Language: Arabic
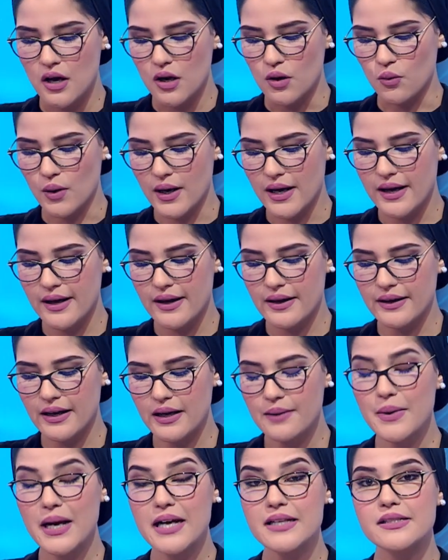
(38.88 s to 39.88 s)

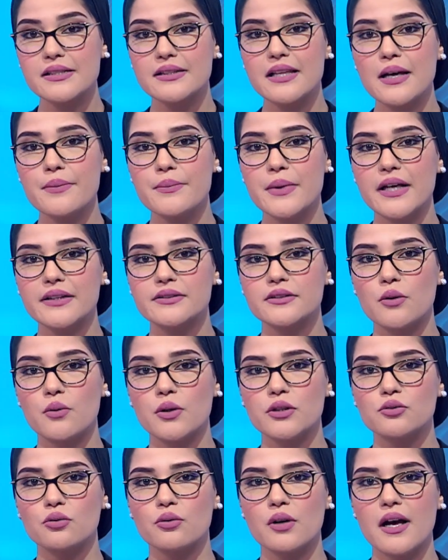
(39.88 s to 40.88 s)
ورغم احتدام
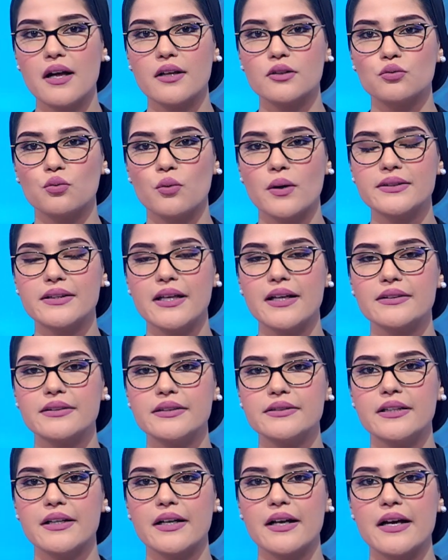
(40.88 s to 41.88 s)
التوترات
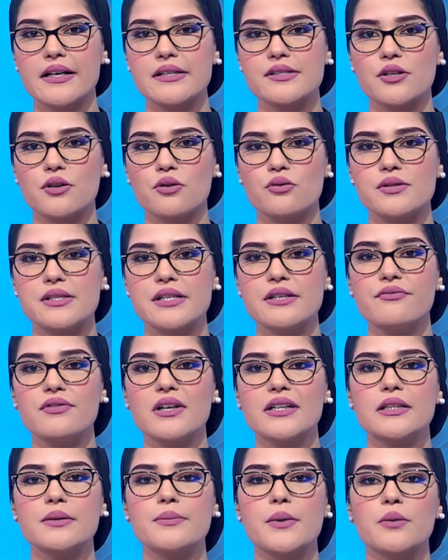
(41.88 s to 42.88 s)
وتهديد الرئيس الروسي
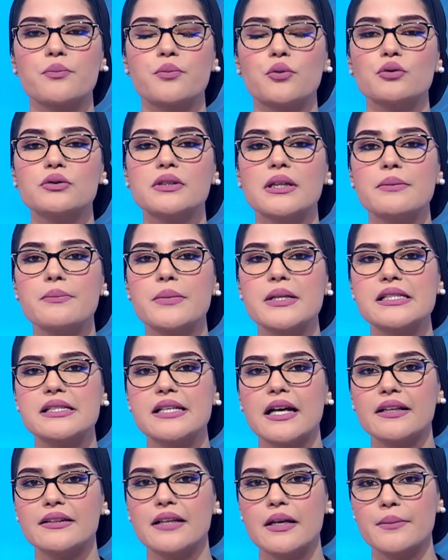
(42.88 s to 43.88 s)
فلاديمير بوتين
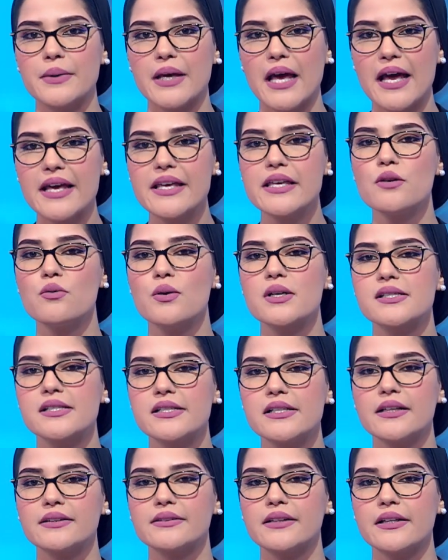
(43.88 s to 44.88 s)
باستخدام أي
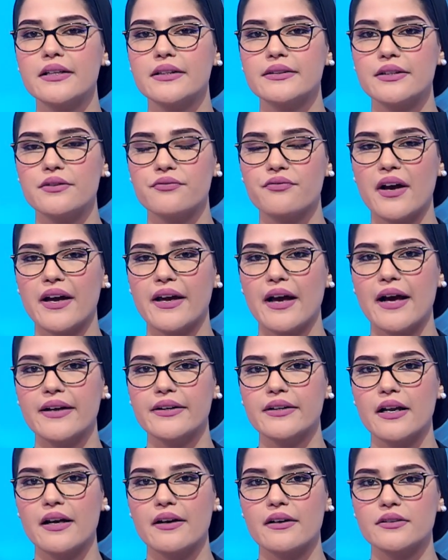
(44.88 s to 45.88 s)
وسيلة للدفاع
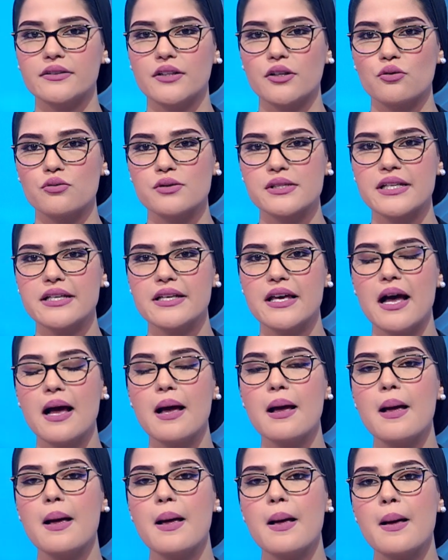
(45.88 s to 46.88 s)
عن الأراضي
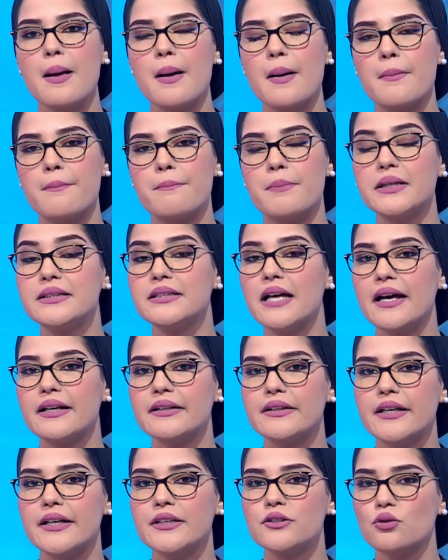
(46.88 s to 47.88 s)
الروسية بدأ
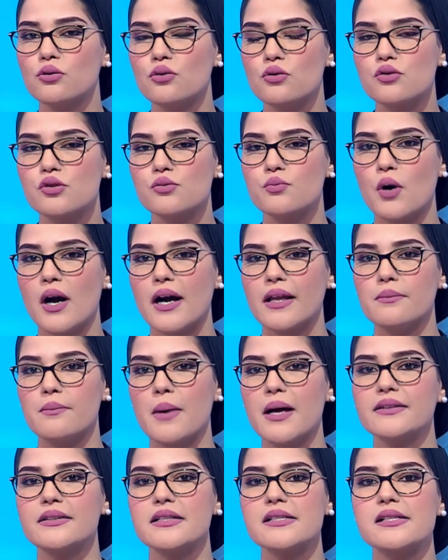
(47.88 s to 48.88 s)
الناتو الأسبوع
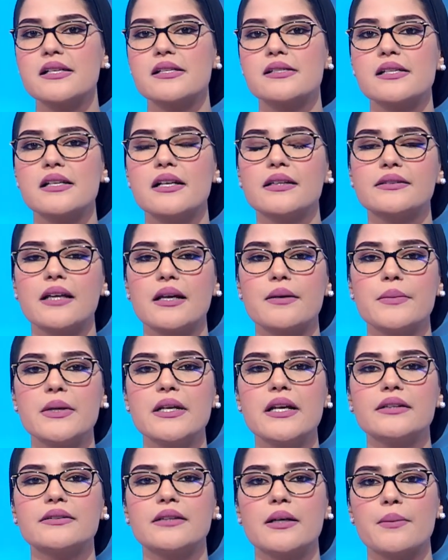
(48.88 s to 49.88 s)
الماضي سلسلة
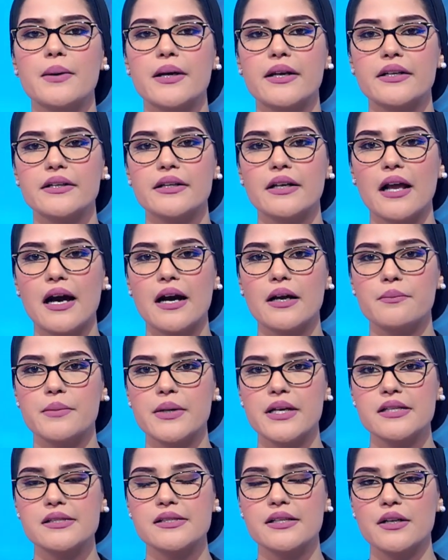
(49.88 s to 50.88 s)
من التمارين
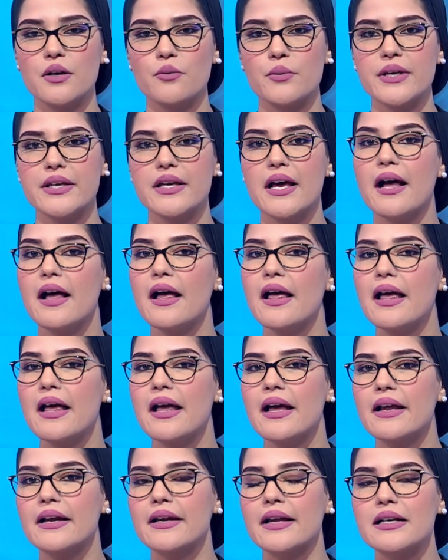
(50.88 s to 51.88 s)
الحربية السنوية
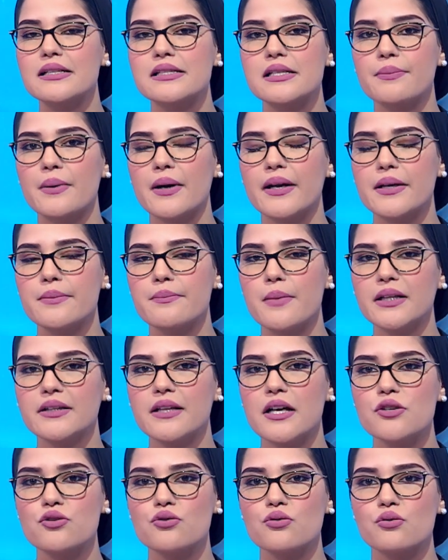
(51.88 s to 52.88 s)
لاختبار
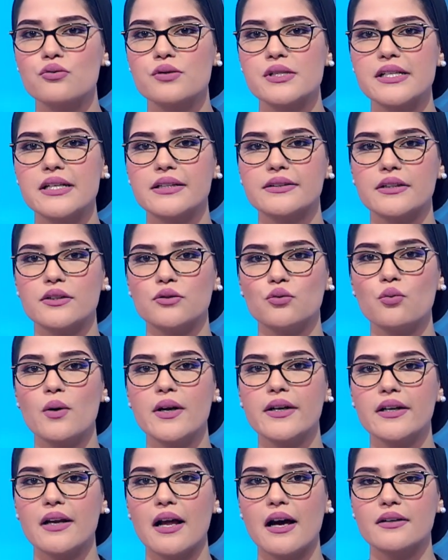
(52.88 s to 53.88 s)
مدى جهوزية
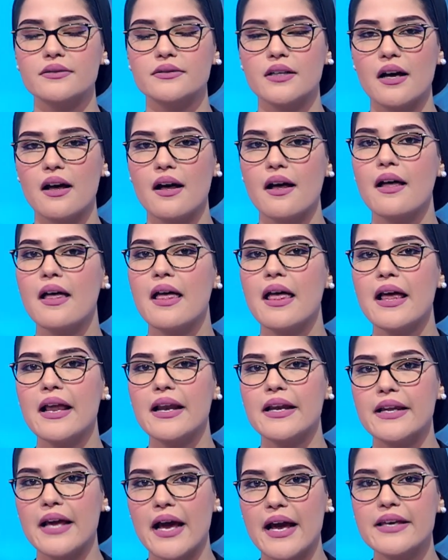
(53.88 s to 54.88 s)
الدول الأعضاء
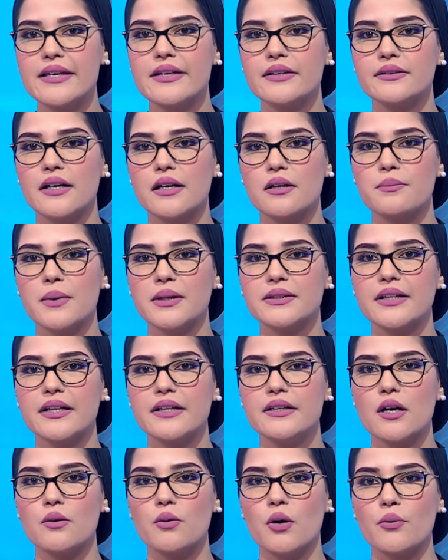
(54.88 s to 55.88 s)
لأي ضربة
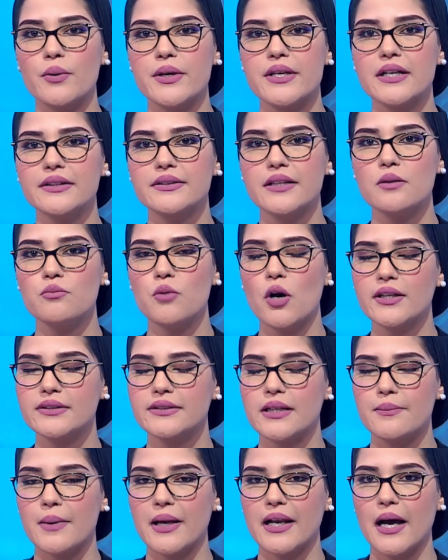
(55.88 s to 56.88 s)
نووية
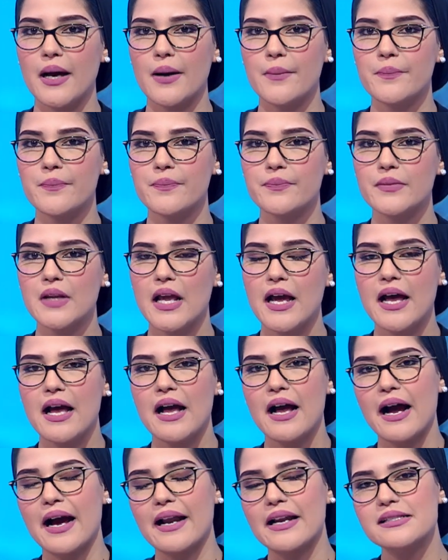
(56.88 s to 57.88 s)
محتملة
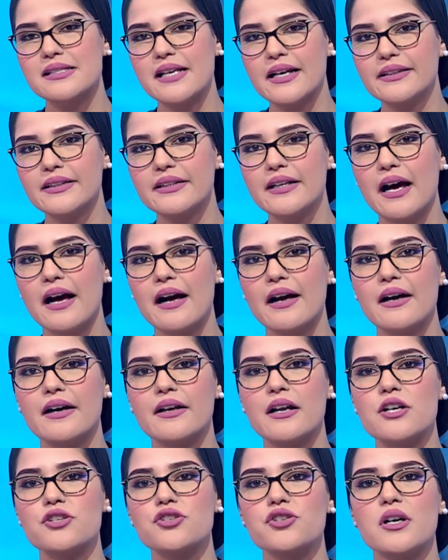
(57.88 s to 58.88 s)
على صعيد
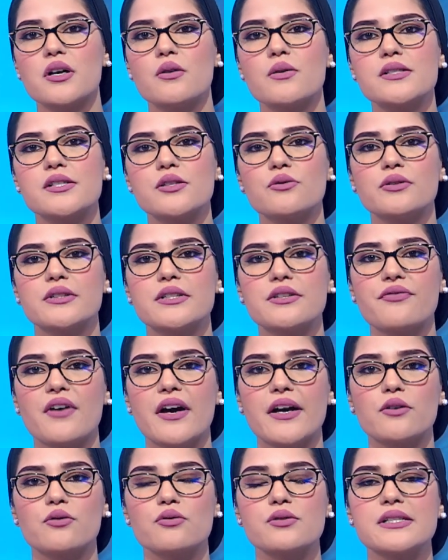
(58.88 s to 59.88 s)
آخر أجرى وزير
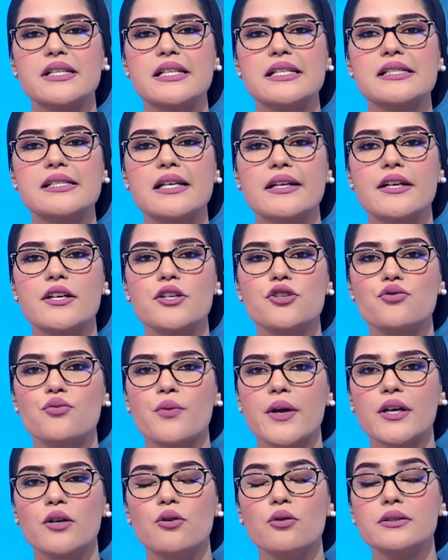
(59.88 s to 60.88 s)
الدفاع الروسي سيرجي
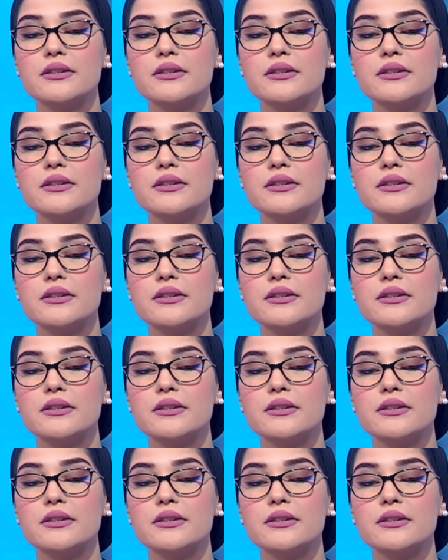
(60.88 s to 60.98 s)
شويغو